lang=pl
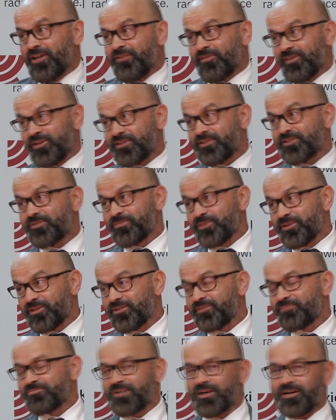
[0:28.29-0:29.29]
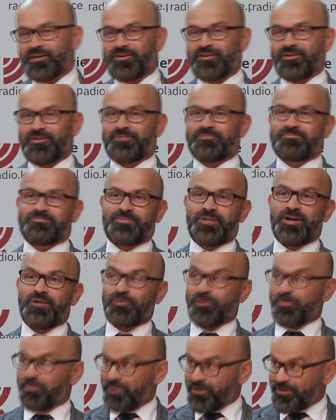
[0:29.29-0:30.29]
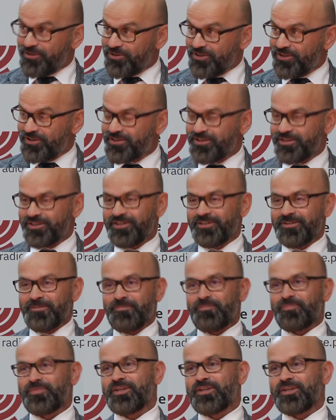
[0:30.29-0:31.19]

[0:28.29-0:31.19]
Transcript: więc my jako Europejczycy